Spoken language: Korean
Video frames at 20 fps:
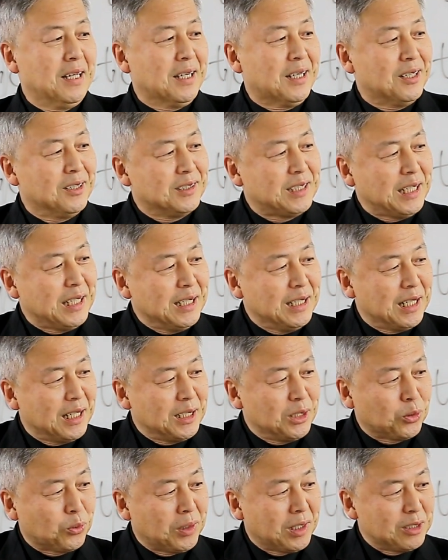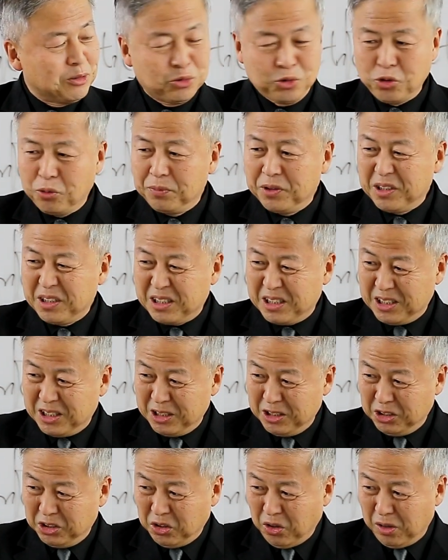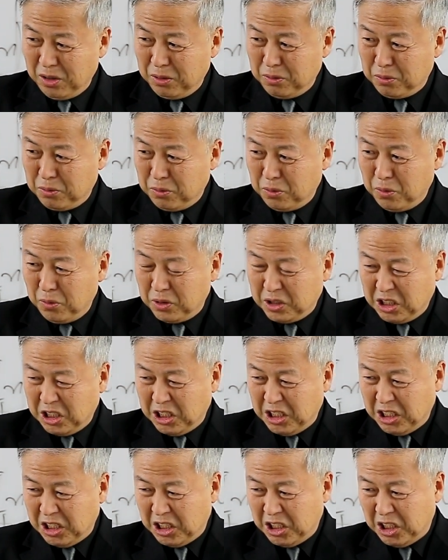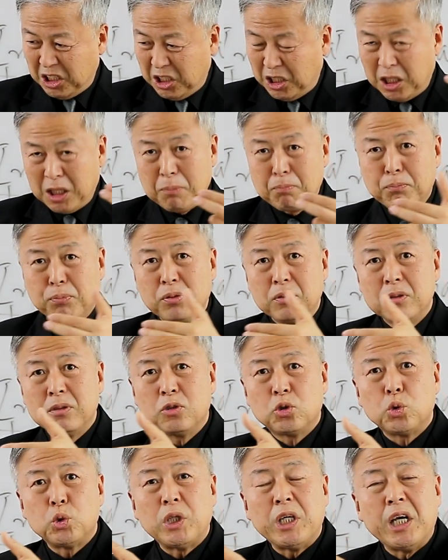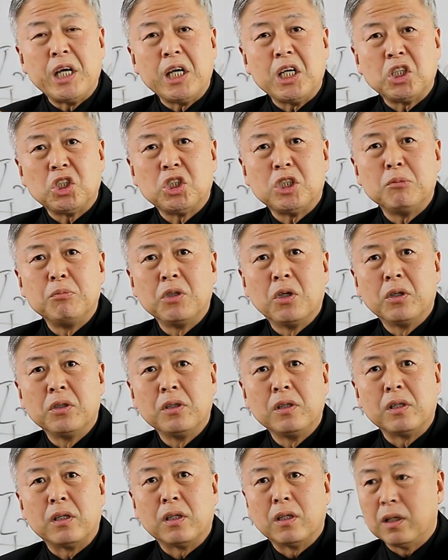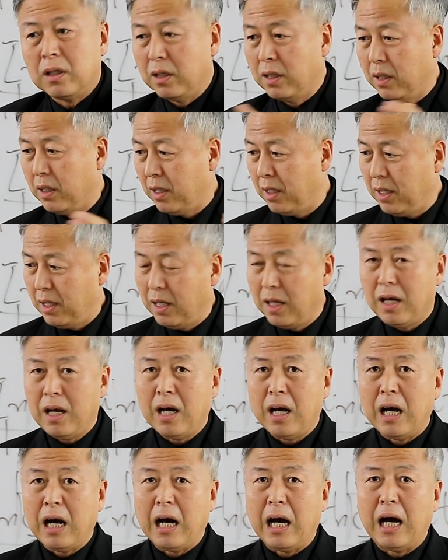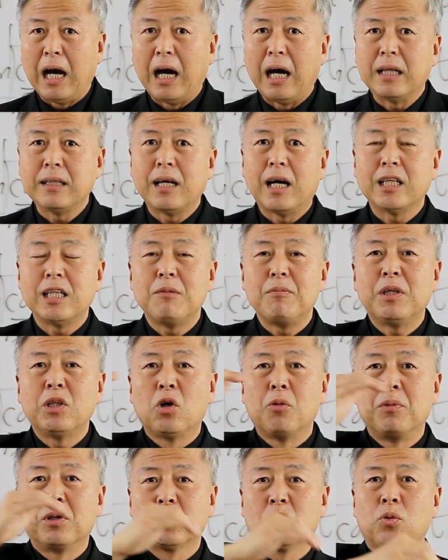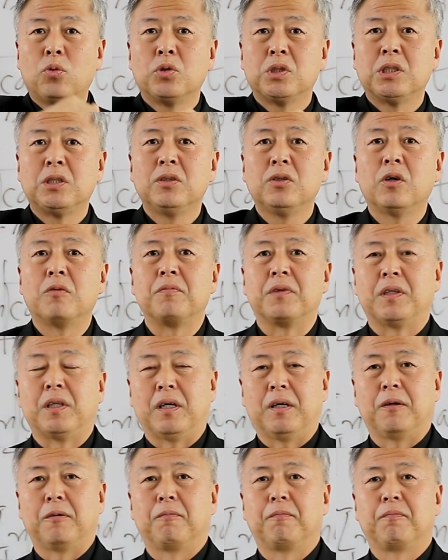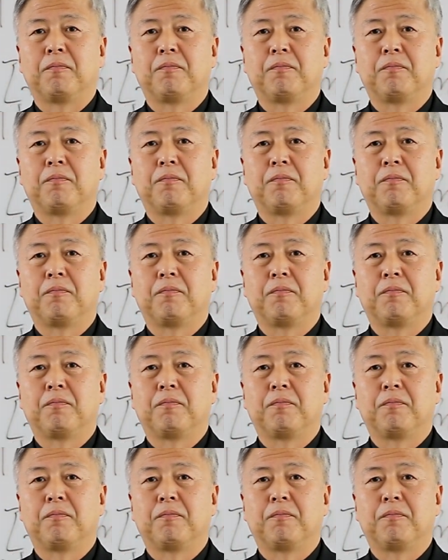그런데 인간이 돌아갈 수 없는 그 넓고 깊은 죄의 심연을 하나님이 넘어서 오시는 겁니다.